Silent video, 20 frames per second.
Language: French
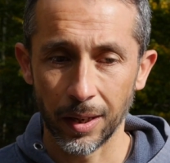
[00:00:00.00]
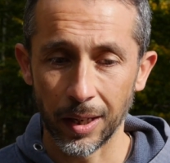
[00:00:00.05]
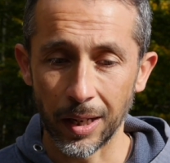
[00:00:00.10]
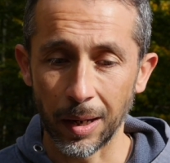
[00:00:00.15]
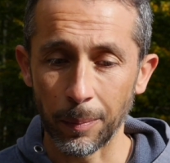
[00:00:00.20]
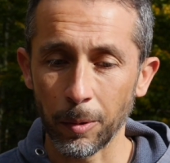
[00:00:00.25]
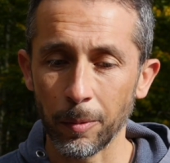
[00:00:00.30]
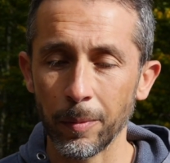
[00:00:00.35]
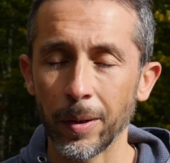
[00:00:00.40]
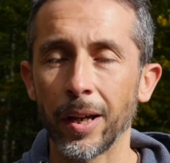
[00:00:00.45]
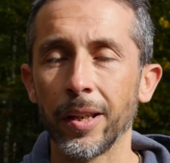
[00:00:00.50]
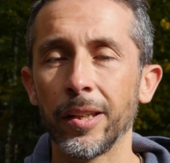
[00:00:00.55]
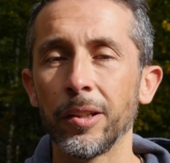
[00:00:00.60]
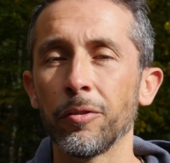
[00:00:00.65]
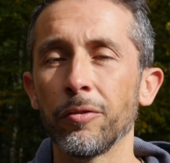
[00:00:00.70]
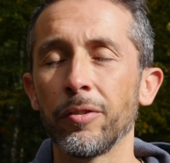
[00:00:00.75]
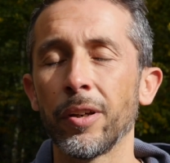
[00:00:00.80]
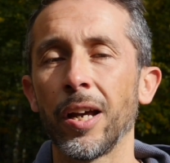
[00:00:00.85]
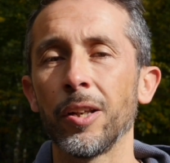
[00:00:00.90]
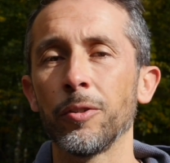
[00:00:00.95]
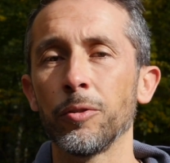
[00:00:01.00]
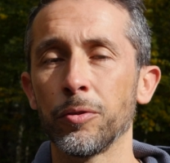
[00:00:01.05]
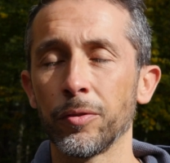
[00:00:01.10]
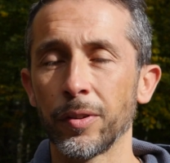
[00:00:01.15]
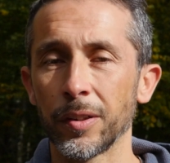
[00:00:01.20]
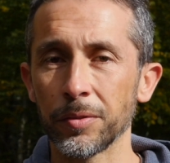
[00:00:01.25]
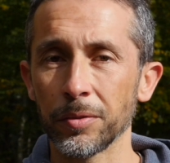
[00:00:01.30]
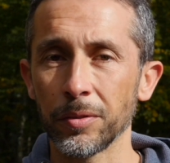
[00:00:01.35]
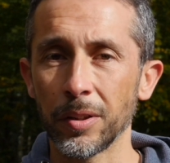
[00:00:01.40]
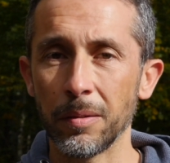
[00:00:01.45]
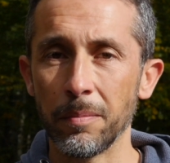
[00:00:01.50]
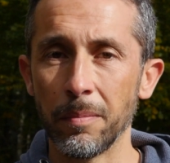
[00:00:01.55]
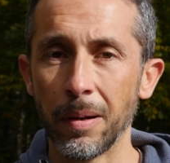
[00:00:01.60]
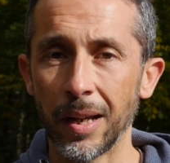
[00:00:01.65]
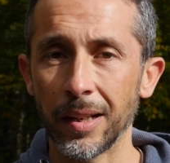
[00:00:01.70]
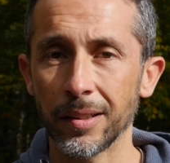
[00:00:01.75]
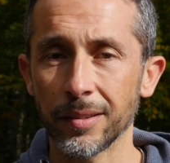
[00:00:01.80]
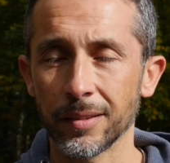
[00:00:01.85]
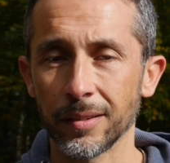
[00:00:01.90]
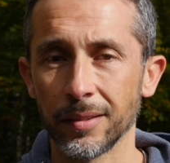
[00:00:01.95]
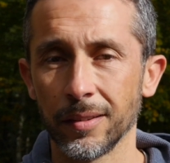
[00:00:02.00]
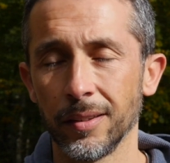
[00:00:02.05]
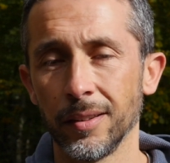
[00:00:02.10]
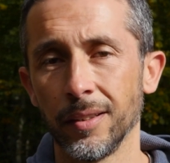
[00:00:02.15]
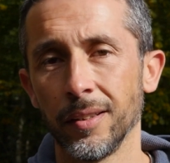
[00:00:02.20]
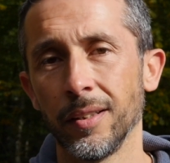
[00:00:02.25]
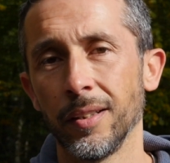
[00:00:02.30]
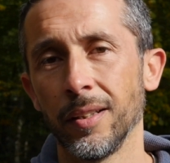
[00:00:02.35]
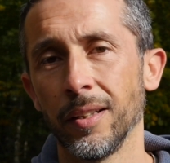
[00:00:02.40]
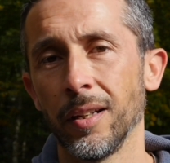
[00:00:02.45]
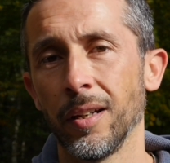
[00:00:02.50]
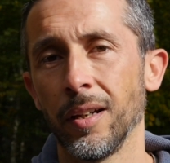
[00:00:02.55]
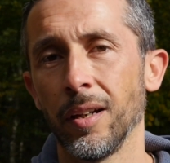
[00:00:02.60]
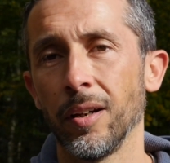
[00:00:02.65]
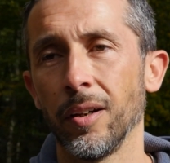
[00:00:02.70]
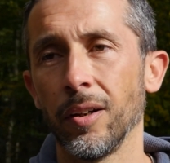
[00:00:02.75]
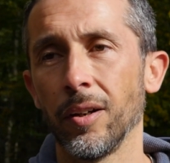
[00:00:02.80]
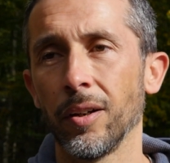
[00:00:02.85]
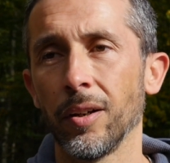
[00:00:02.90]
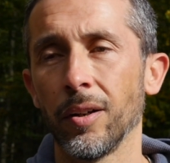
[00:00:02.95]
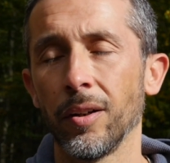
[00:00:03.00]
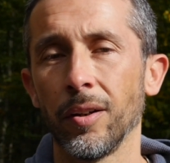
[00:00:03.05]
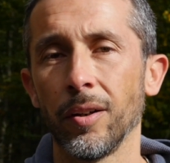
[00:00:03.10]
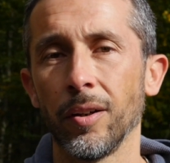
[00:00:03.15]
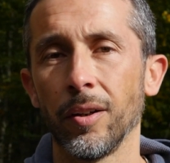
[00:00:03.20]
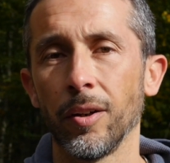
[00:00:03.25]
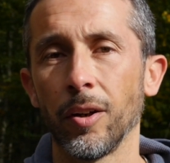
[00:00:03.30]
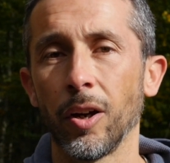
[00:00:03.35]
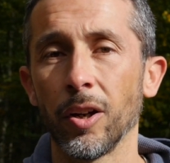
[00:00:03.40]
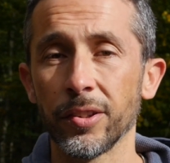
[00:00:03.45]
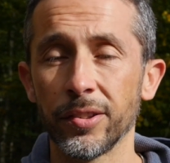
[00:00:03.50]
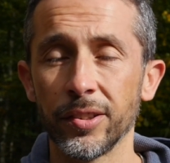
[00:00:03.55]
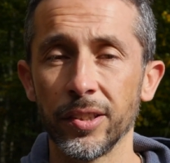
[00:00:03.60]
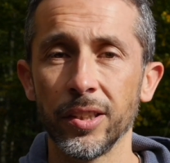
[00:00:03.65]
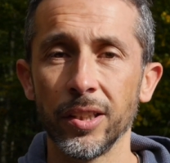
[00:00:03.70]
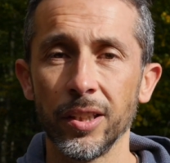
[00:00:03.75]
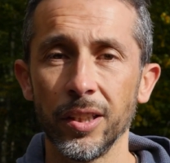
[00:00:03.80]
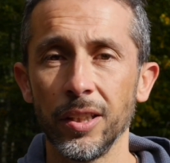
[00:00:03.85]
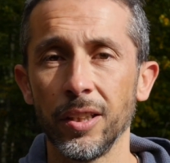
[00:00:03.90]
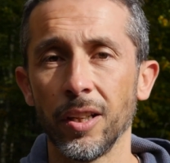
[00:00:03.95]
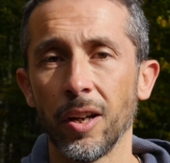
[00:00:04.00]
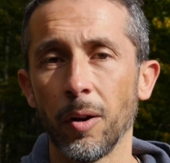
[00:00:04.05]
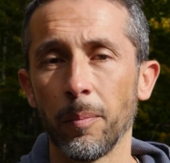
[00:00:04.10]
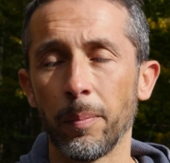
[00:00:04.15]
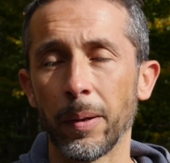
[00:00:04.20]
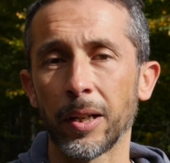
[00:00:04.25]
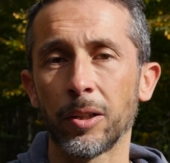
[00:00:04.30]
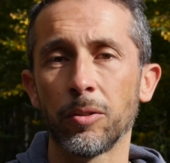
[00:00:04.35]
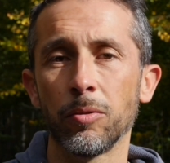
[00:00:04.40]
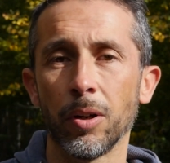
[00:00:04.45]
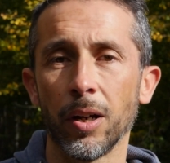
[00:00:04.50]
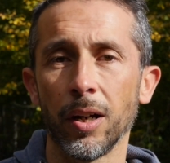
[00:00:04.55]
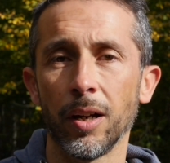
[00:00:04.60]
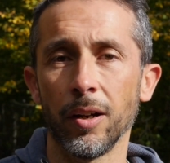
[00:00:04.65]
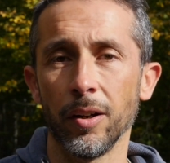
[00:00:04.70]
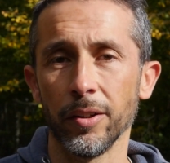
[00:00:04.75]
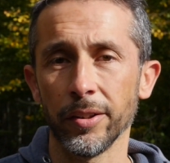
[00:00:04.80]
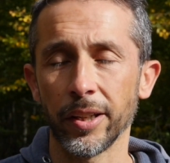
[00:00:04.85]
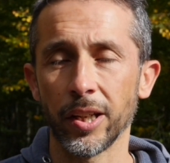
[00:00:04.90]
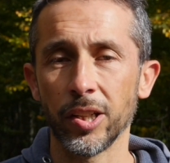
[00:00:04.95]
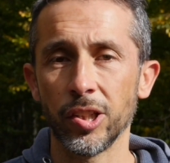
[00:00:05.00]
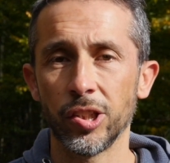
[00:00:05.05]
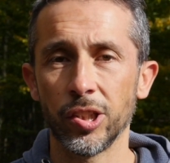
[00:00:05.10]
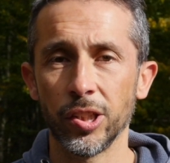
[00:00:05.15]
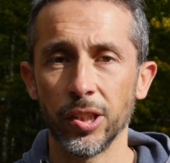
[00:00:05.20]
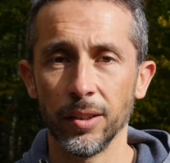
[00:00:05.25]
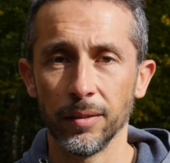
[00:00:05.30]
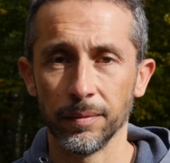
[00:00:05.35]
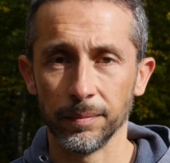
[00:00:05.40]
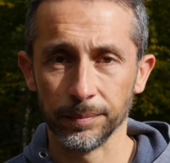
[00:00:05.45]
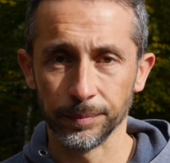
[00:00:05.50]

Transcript: Et la première année on verra de toute façon les bases euh, en Signi, en Pakwa, en Tai Chi.